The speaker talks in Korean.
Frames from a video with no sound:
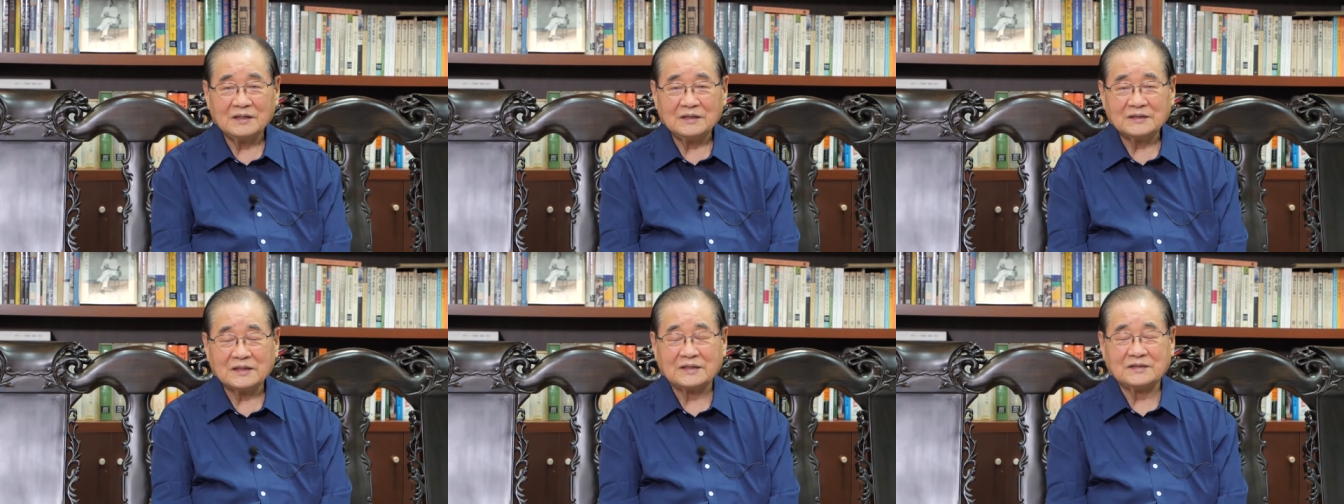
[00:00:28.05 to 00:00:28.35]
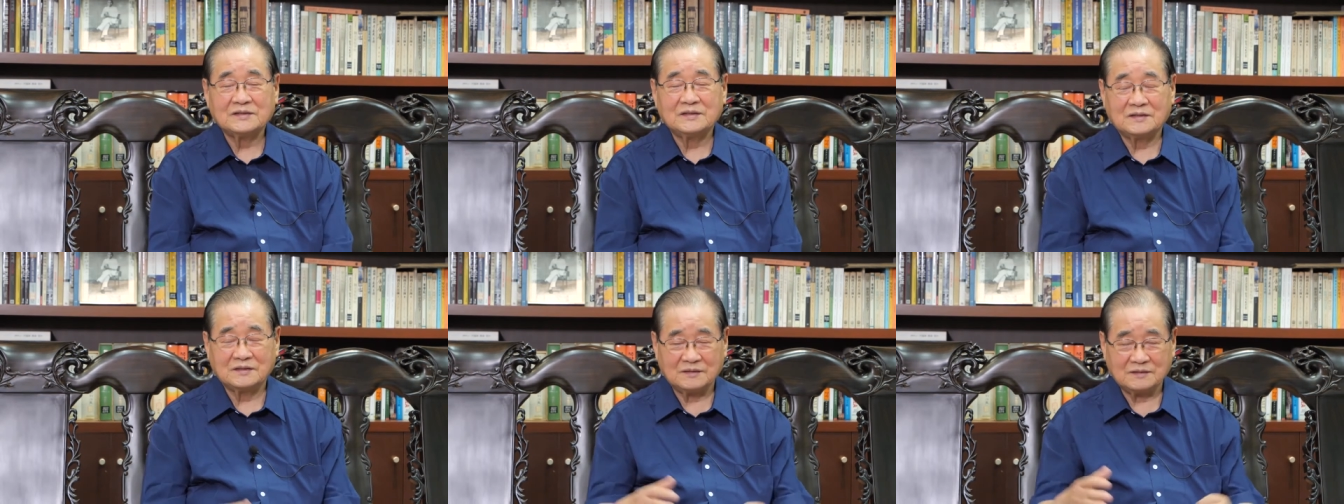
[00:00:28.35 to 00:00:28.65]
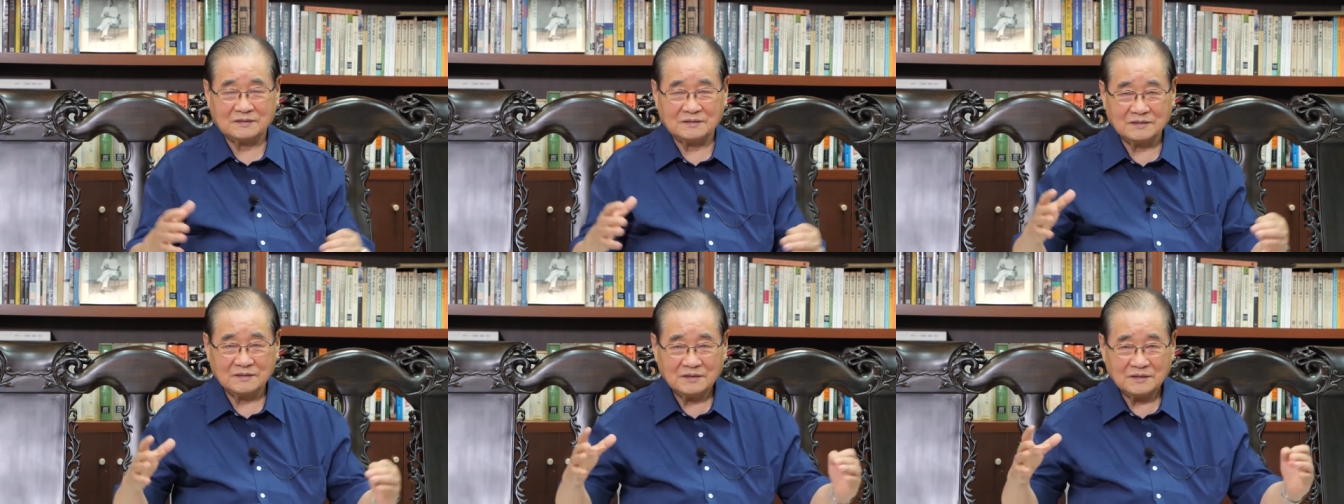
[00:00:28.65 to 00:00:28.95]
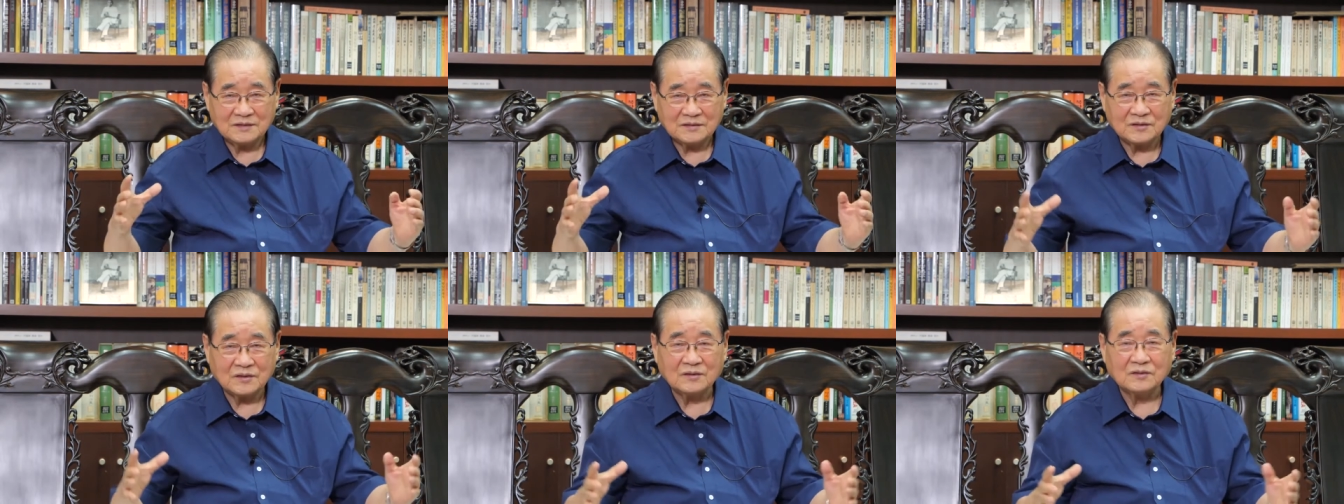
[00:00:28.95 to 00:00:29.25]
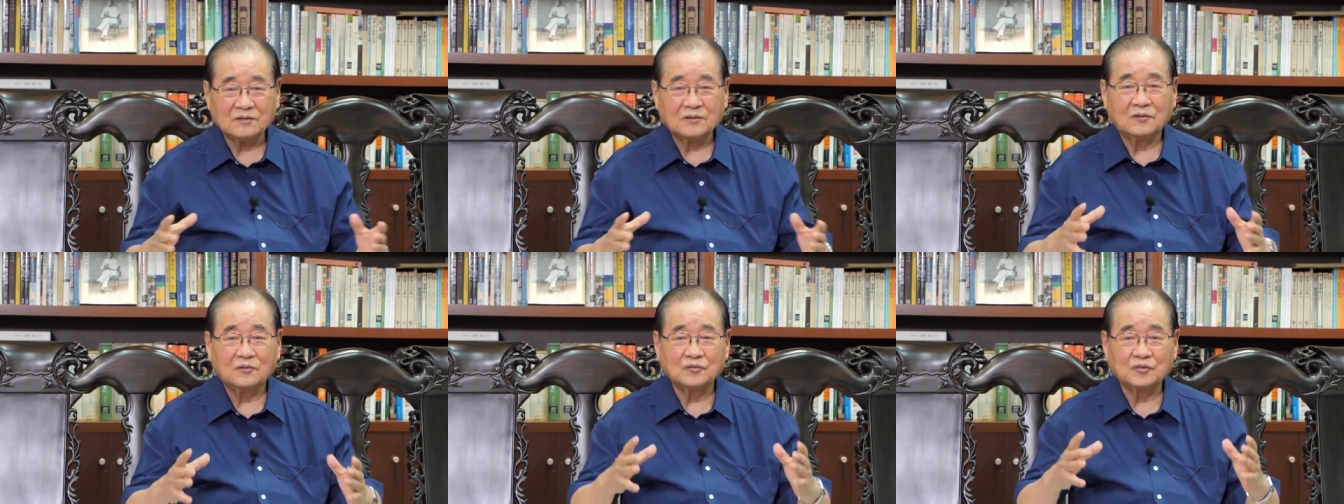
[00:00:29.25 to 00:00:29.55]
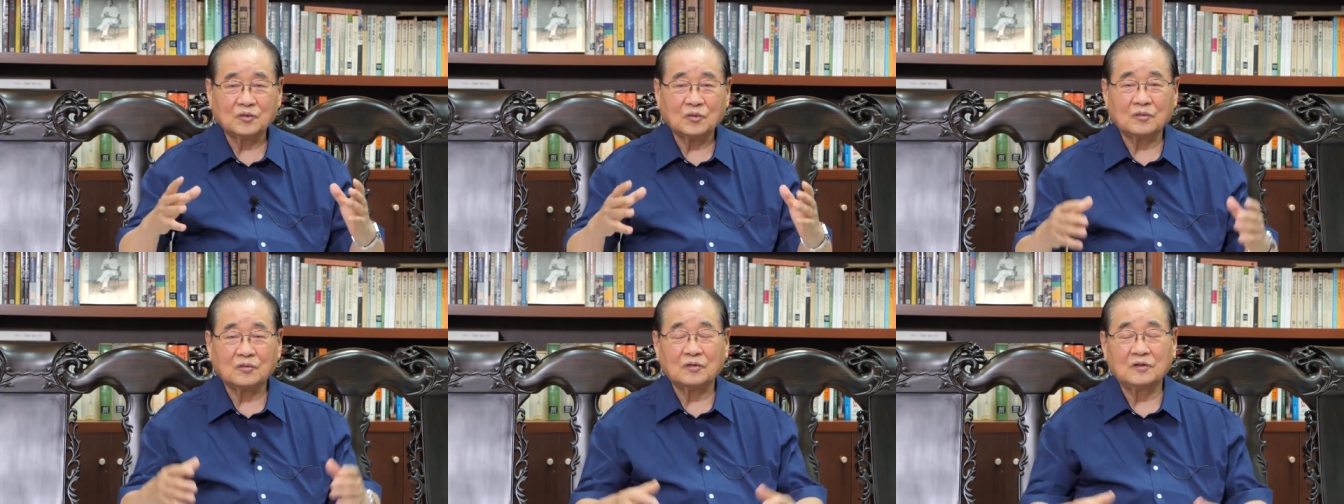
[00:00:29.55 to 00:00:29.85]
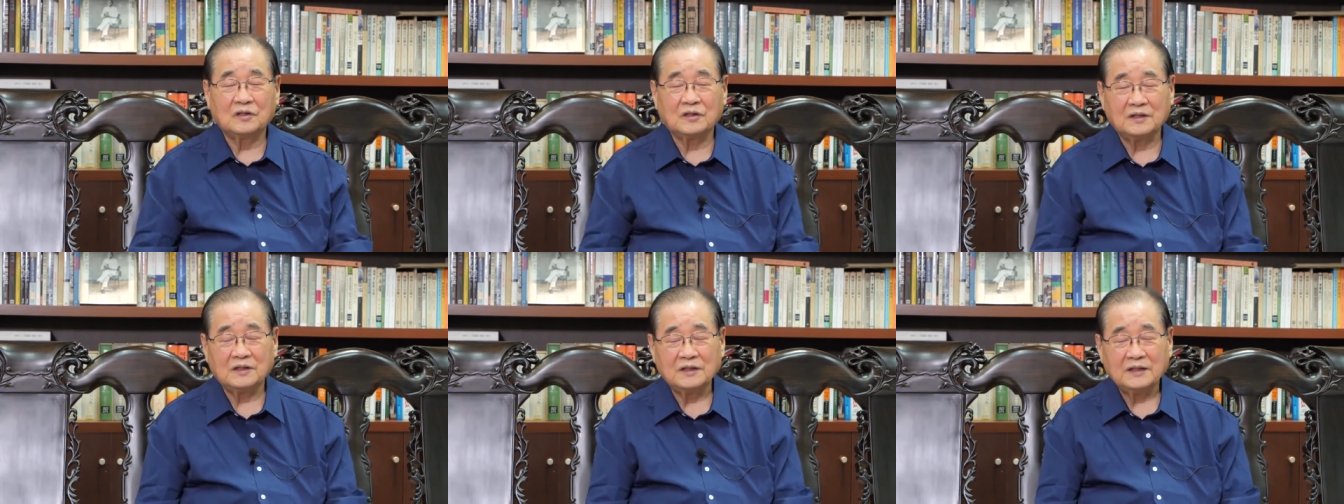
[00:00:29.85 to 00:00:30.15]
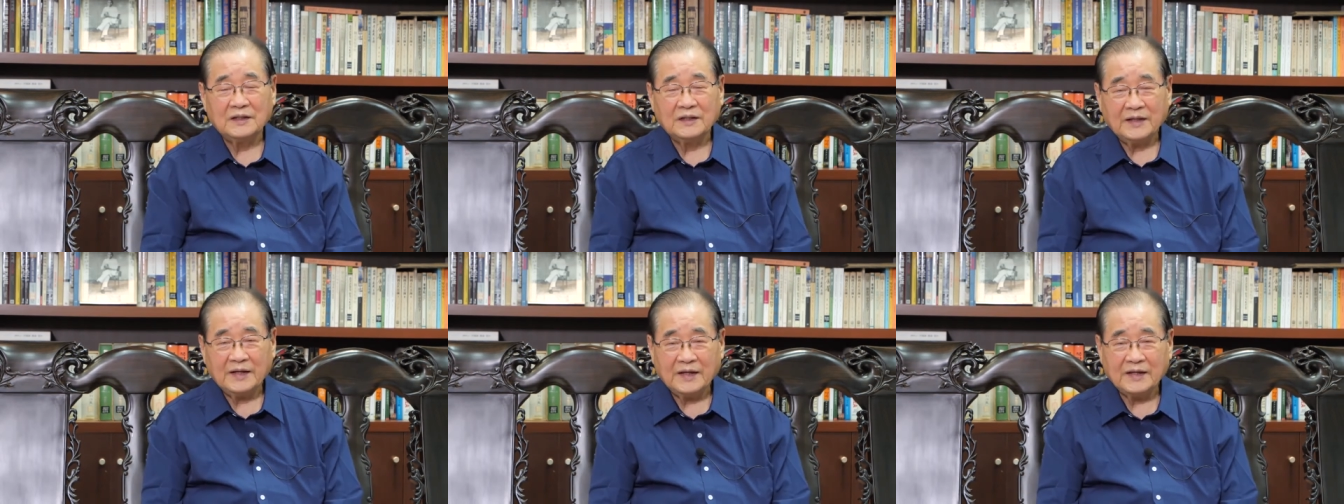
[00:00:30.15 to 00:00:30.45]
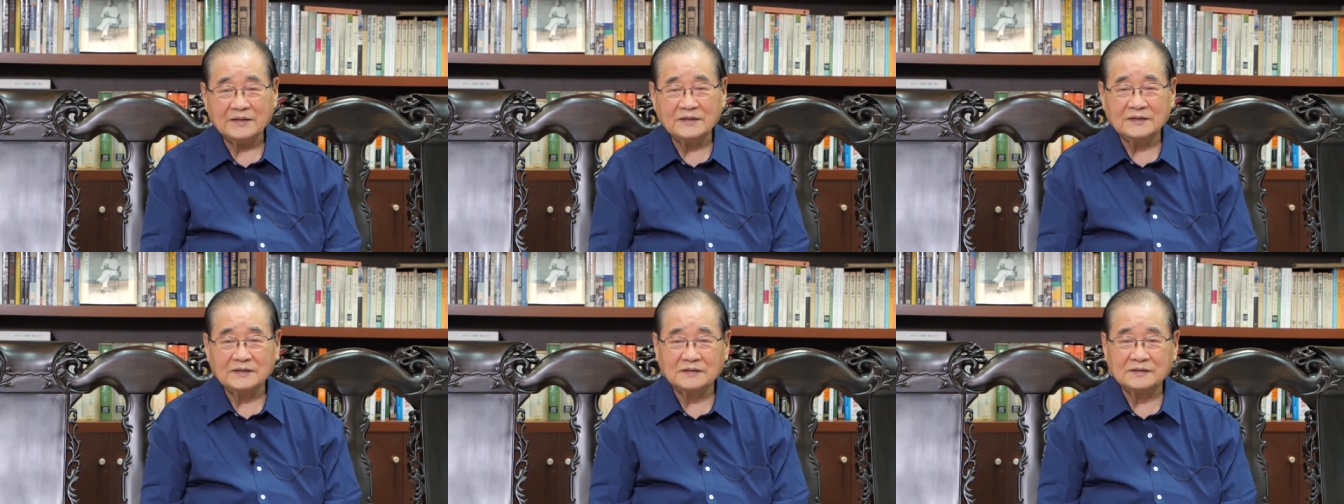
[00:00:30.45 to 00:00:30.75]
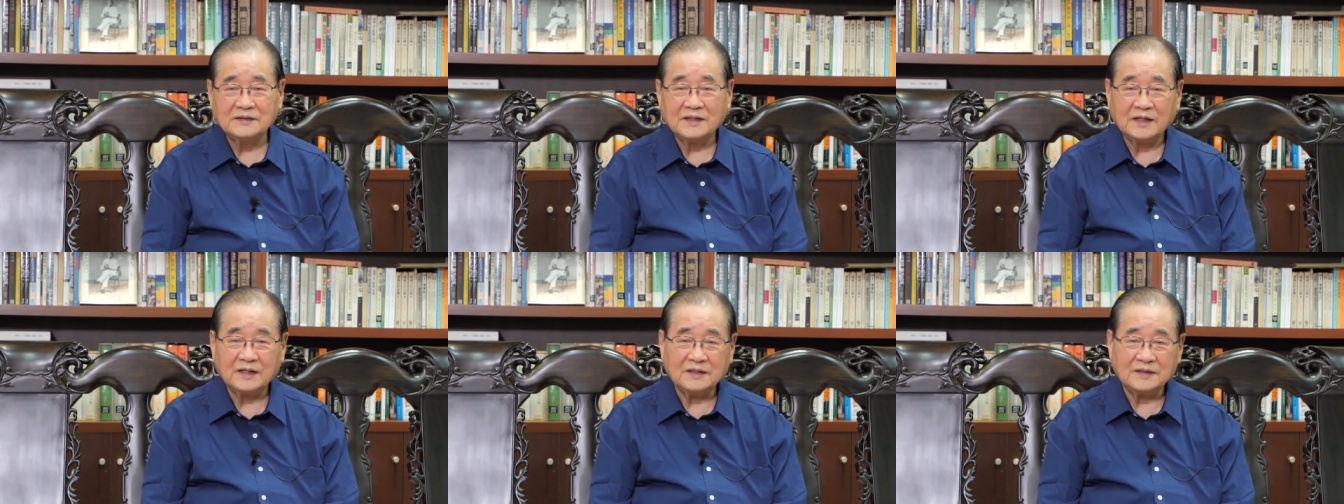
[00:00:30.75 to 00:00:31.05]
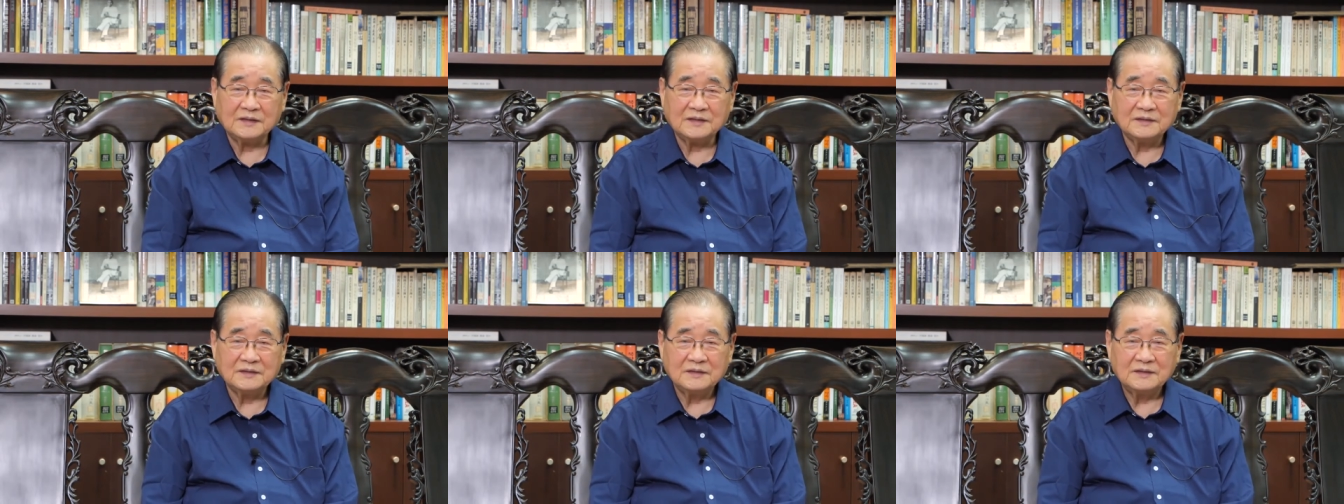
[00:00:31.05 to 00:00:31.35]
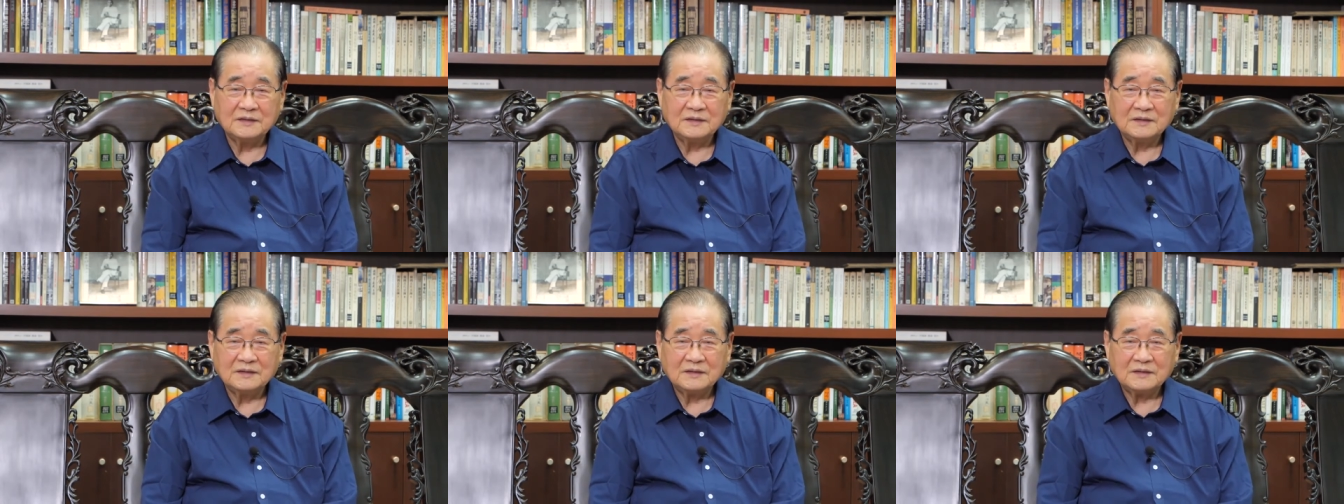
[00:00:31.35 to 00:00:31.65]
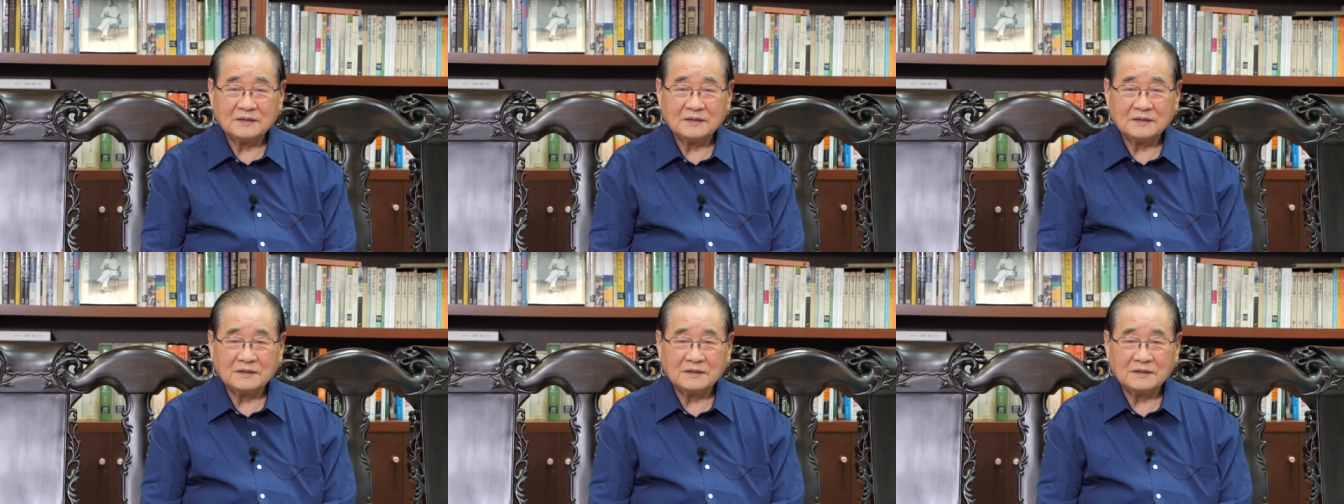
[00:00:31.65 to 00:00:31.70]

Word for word: 사실은 선거 운동을 했는데 네.